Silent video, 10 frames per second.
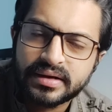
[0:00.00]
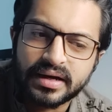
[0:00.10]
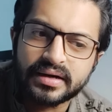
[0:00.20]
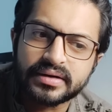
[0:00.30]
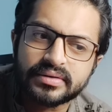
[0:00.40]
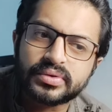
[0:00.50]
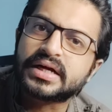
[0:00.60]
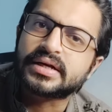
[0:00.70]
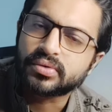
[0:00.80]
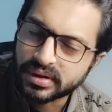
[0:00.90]
আর ওটা
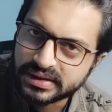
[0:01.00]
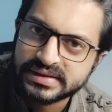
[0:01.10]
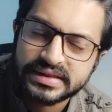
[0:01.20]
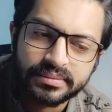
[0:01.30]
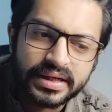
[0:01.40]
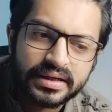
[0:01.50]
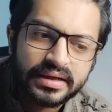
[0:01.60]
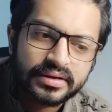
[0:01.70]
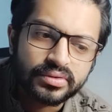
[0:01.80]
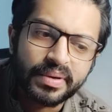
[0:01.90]
একটা কলকাতার সিনেমা
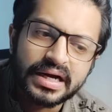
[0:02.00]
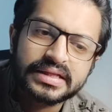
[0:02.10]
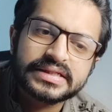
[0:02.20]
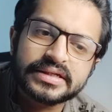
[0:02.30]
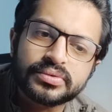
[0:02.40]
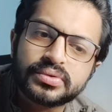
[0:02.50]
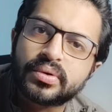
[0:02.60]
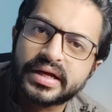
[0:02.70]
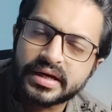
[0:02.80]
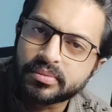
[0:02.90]
তো বাংলাদেশে হুট
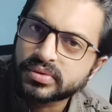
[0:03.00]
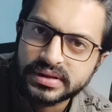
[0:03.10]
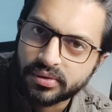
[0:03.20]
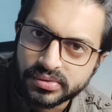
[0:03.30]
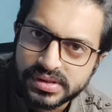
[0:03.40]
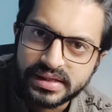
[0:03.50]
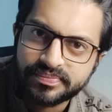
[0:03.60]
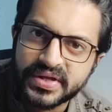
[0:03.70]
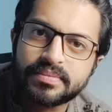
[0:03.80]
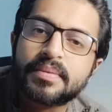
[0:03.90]
করে এনে মুক্তি দেওয়া হচ্ছে
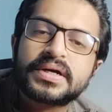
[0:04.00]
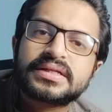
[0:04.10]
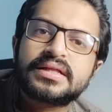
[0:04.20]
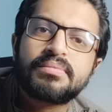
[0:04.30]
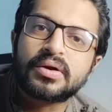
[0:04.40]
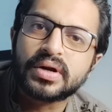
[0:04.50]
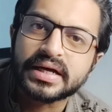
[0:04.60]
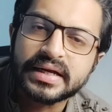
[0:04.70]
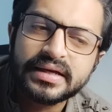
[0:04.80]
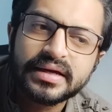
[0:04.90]
এই ব্যাপারটা তাদের ভালো
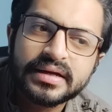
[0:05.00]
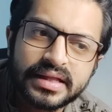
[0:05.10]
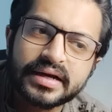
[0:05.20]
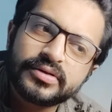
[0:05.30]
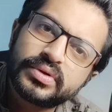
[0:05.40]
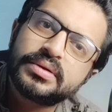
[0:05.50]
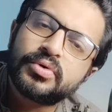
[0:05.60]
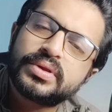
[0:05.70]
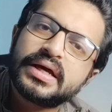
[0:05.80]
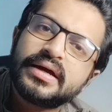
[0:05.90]
লাগে নাই তারা কিন্তু
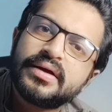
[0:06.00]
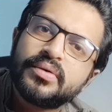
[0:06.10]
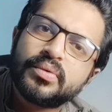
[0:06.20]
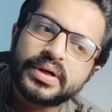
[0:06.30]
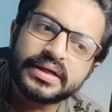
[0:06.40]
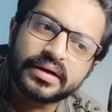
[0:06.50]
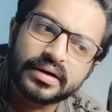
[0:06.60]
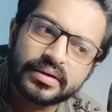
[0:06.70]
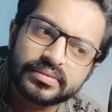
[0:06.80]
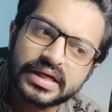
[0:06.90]
ইতিমধ্যে ওই
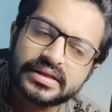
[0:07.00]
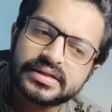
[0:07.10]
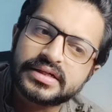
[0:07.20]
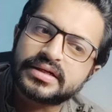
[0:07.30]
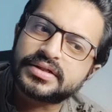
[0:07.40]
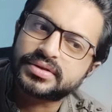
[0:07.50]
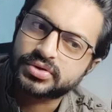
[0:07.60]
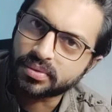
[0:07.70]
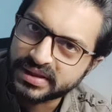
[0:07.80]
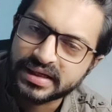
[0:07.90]
তাদের যে
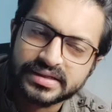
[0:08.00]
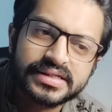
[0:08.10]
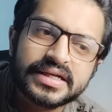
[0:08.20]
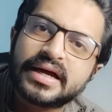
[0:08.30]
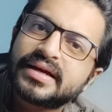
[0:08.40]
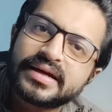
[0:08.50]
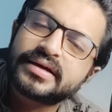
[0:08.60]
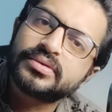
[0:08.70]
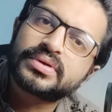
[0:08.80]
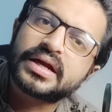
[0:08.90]
সমিতি আছে সেখানে গিয়ে
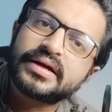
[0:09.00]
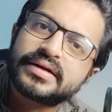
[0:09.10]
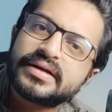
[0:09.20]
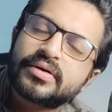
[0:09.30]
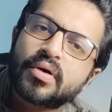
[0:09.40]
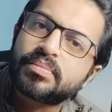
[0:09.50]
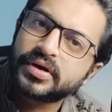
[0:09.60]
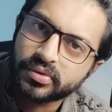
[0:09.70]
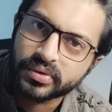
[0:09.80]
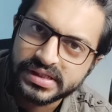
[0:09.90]
কিন্তু তারা এটা নিয়ে
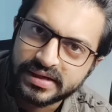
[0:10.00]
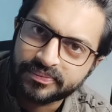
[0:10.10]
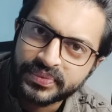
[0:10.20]
কমপ্লেনও করেছে